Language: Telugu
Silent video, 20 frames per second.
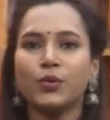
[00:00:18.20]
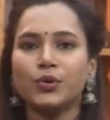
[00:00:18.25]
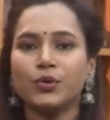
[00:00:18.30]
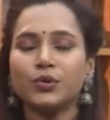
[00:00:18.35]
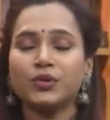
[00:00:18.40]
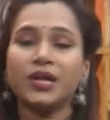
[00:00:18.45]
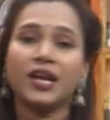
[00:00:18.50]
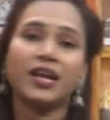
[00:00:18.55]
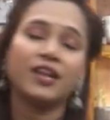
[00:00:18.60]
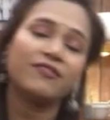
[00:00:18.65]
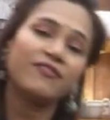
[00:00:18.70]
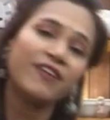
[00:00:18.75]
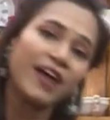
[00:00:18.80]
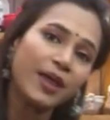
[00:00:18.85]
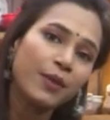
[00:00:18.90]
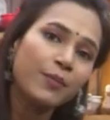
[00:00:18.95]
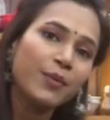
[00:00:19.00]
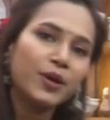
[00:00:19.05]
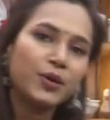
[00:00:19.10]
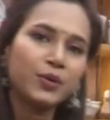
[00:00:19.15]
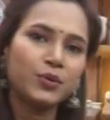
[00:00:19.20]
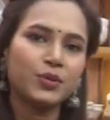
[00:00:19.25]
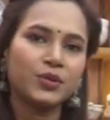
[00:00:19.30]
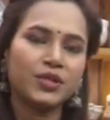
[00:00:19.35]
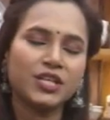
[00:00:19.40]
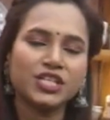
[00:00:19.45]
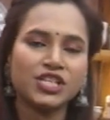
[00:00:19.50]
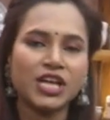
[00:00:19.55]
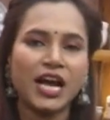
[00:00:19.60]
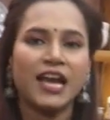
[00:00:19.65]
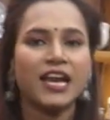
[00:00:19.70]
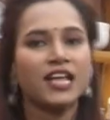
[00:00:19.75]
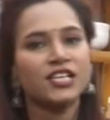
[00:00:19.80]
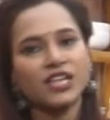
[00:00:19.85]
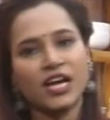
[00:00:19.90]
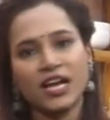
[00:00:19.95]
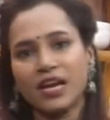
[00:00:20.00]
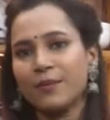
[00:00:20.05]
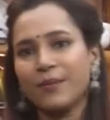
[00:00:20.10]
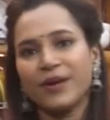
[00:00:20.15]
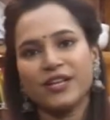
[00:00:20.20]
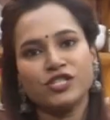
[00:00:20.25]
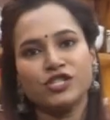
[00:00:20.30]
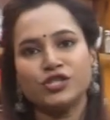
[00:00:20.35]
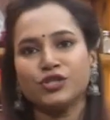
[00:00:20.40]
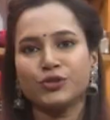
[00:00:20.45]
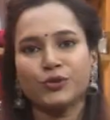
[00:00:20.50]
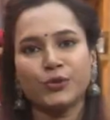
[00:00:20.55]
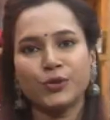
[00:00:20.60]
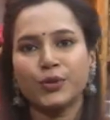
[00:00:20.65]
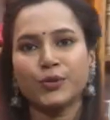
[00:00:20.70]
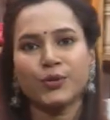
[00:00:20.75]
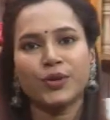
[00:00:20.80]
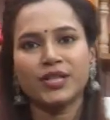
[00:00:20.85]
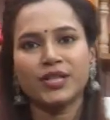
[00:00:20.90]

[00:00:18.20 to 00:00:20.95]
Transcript: ఉంటుందండి ఫైబర్ ఉంటుంది చాలా చాలా మంచిది తోటకూర